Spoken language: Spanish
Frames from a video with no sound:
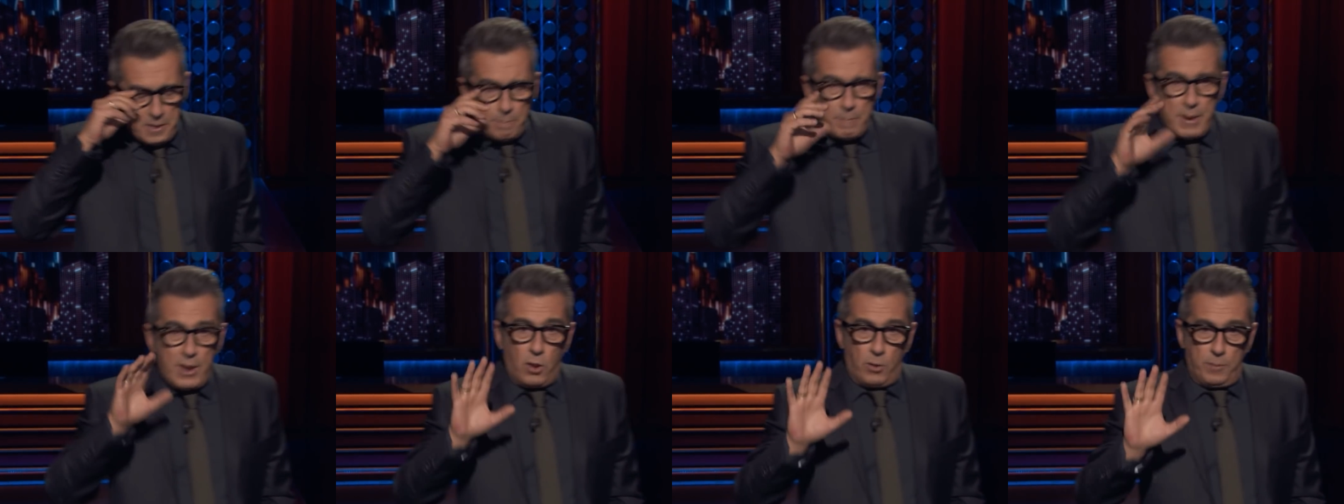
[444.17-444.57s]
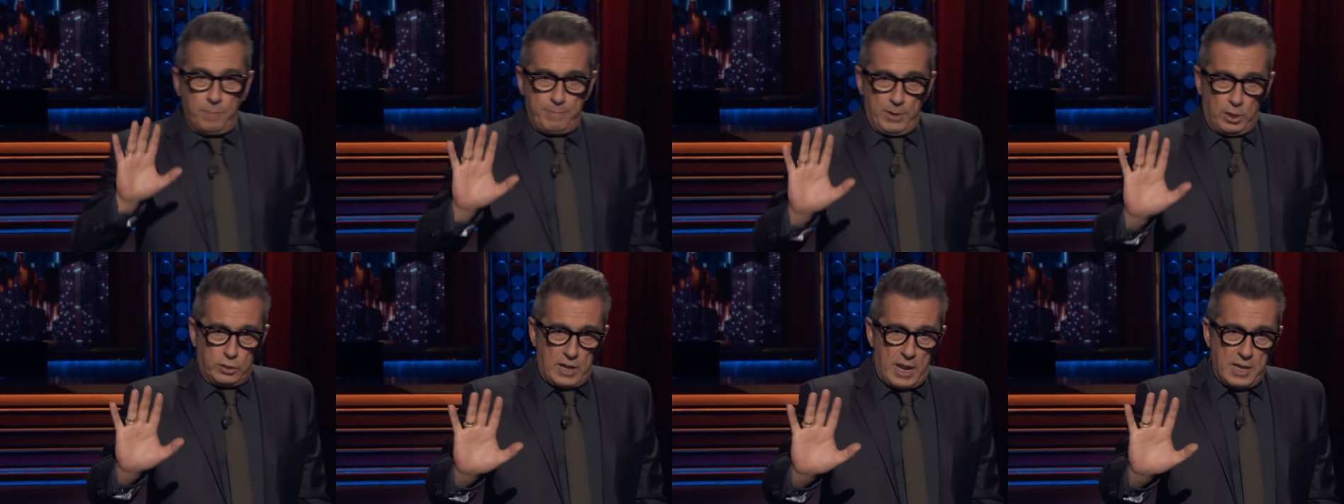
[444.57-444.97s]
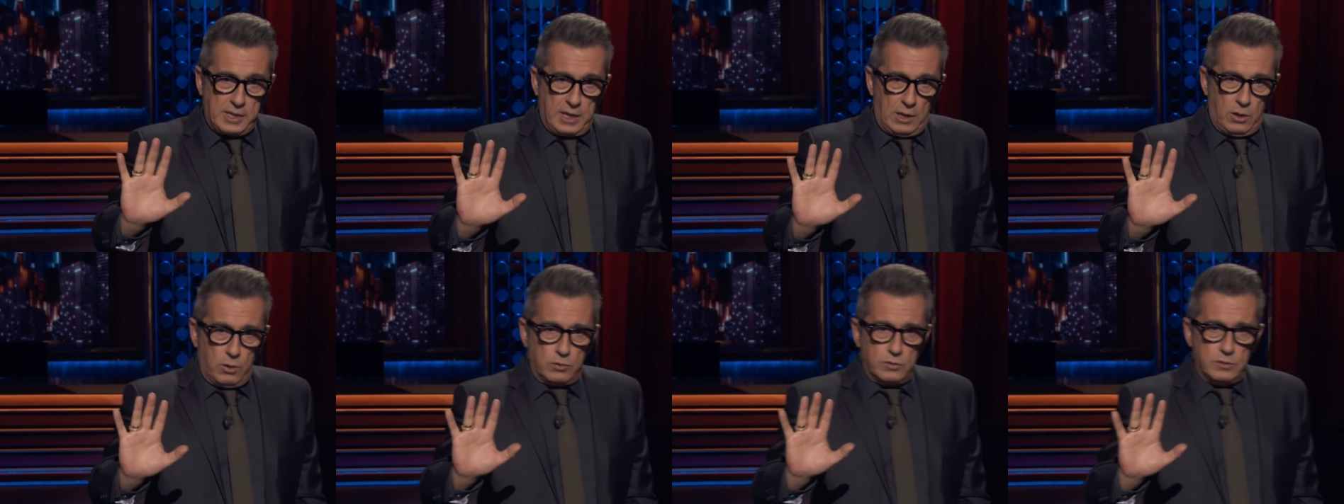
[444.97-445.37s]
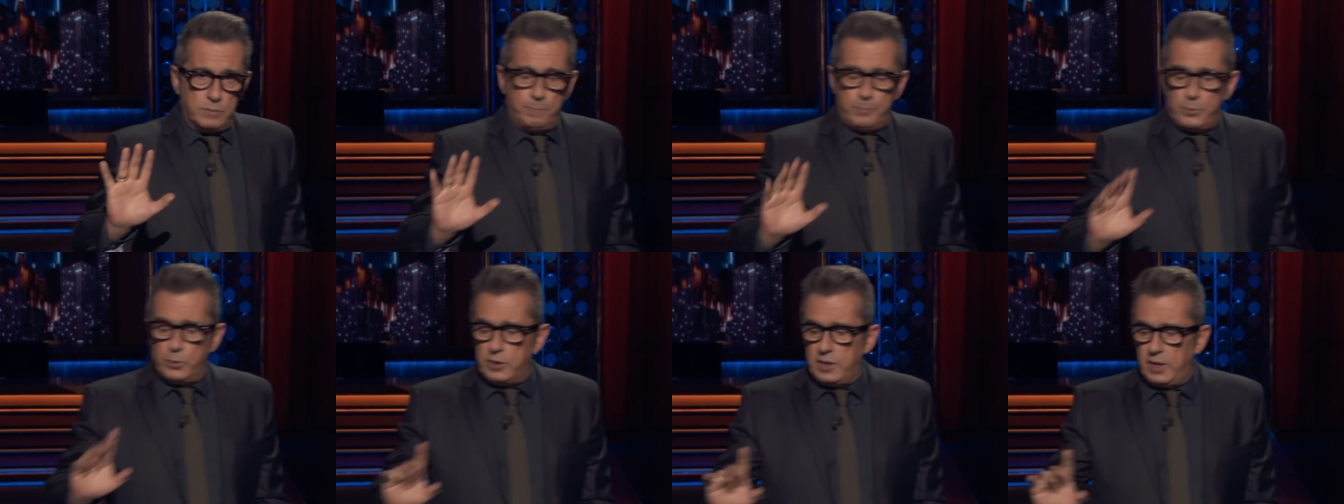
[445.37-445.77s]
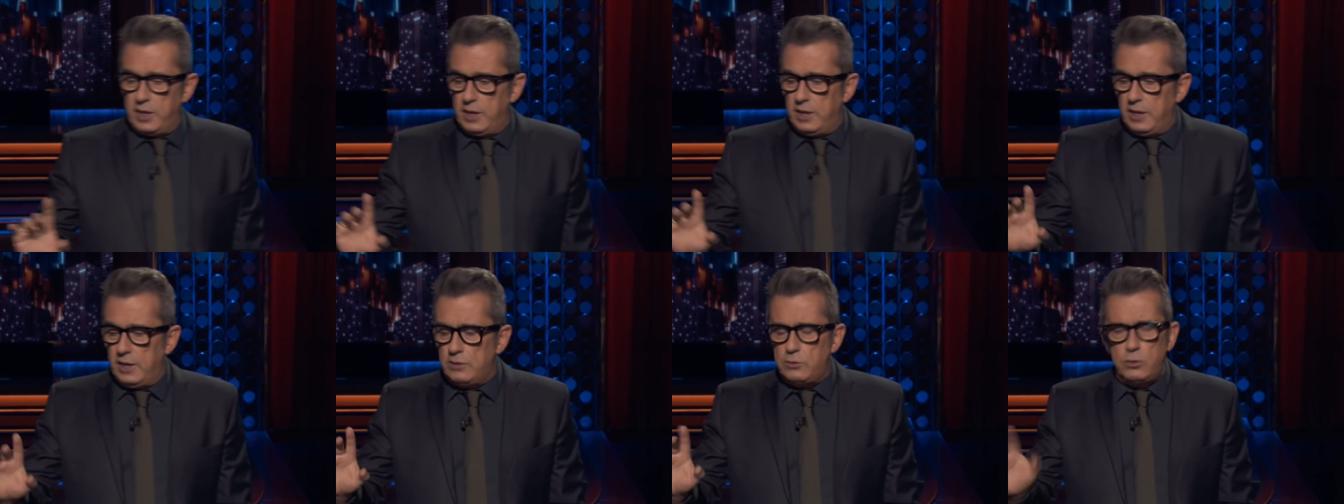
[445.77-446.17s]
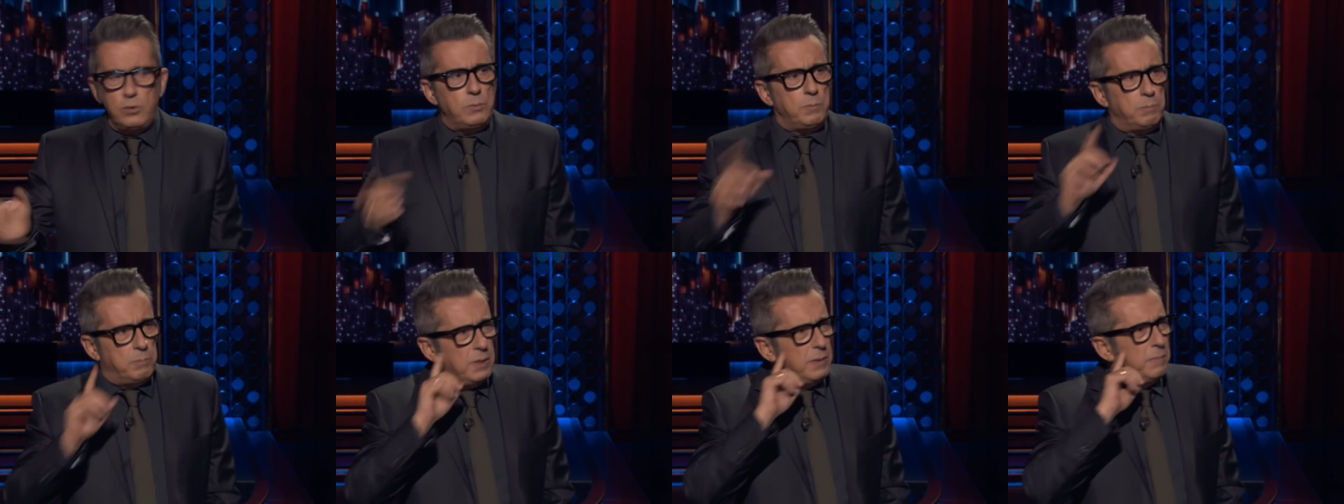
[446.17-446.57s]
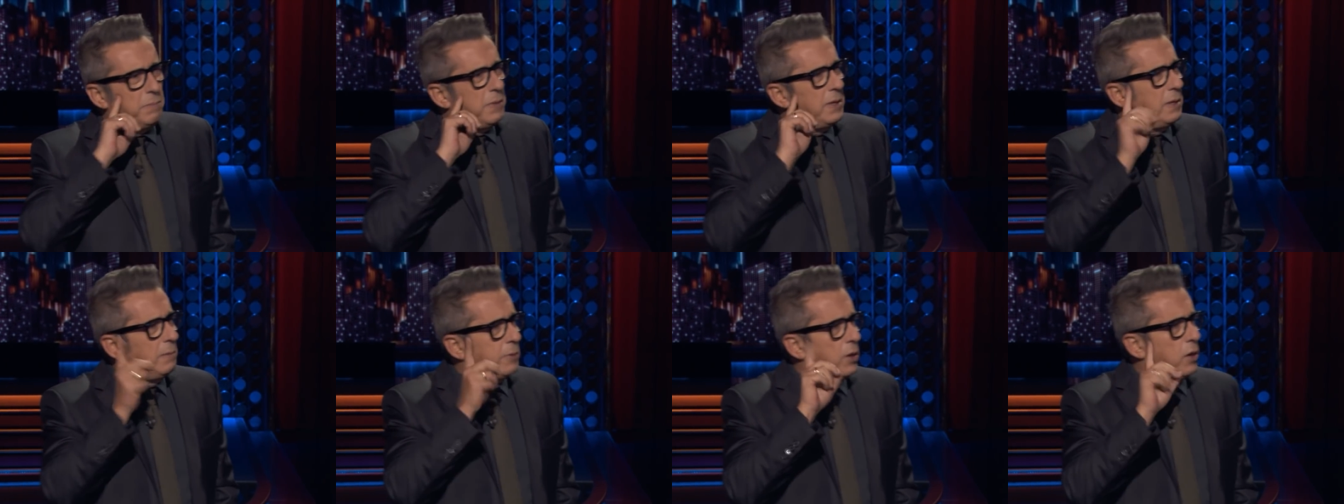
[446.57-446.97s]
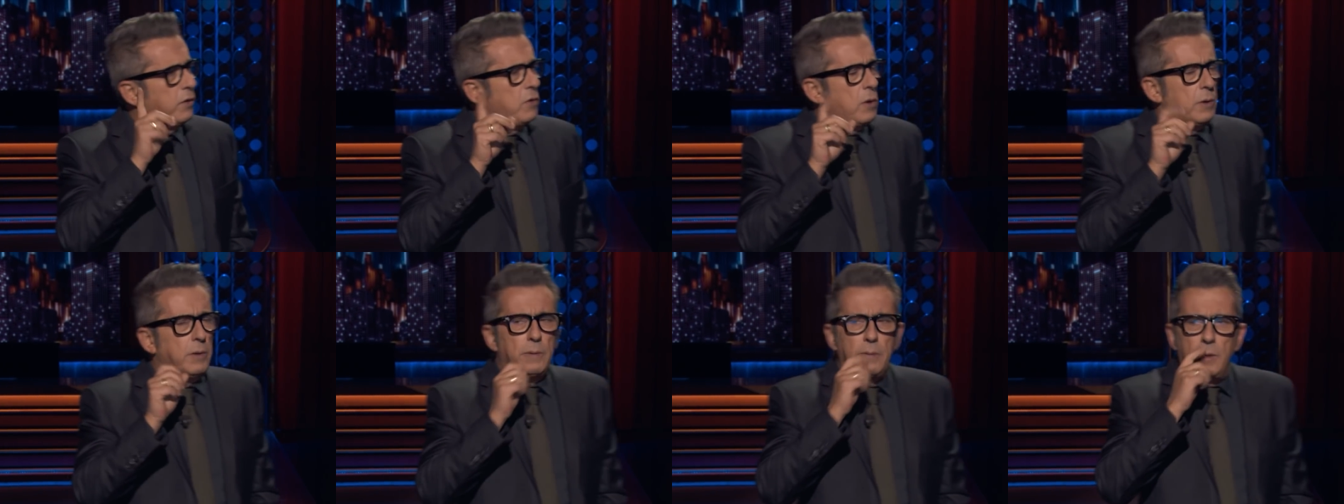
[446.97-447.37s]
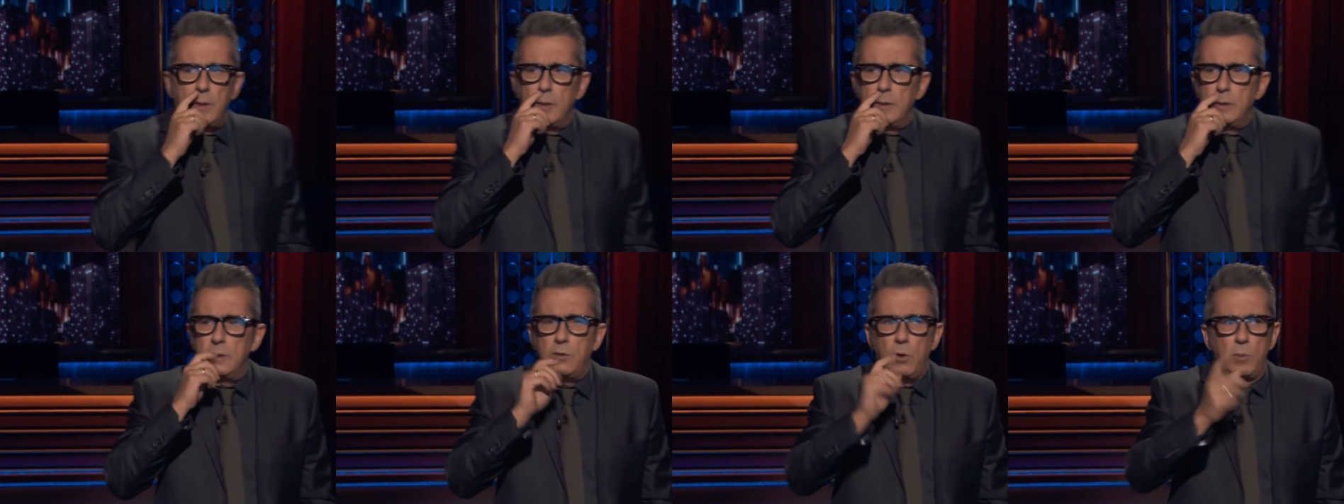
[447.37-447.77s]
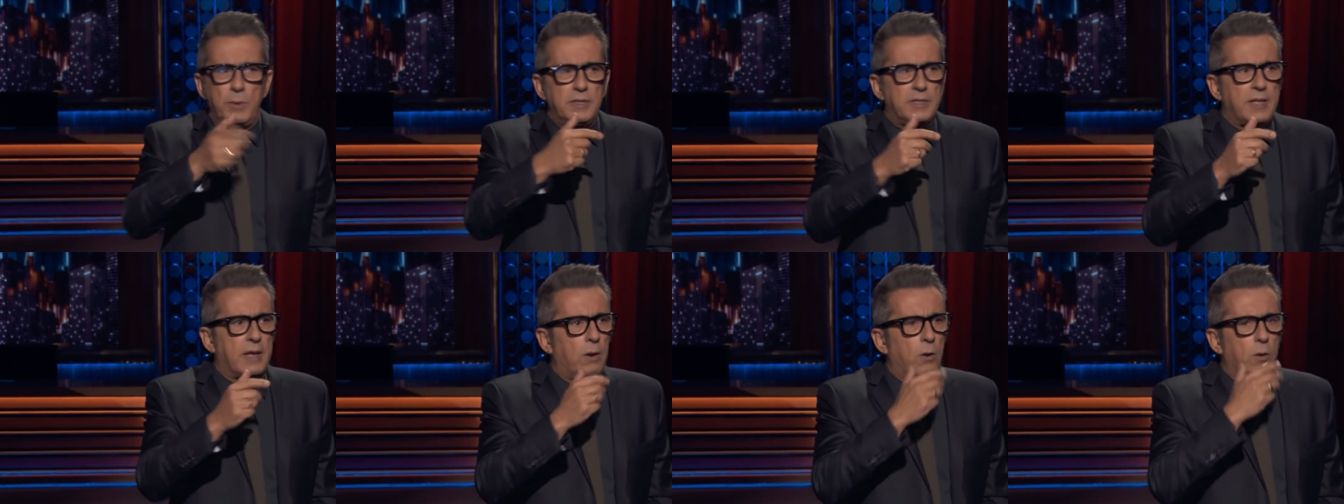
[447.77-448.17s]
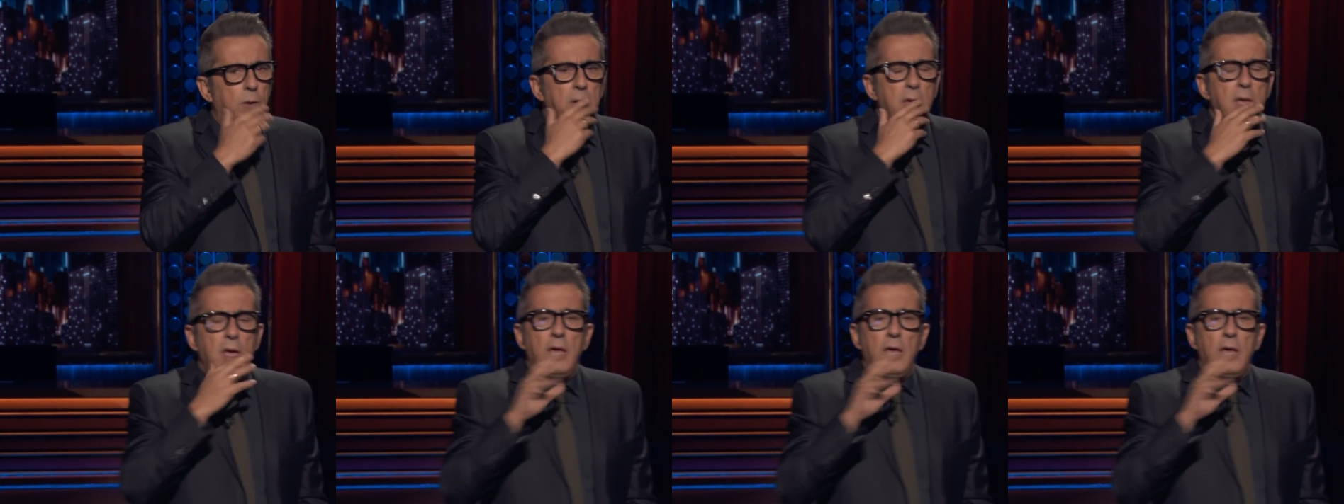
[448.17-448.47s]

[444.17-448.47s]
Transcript: Bueno, pero tranquilos, porque esto me, interesa eh, comentarlo.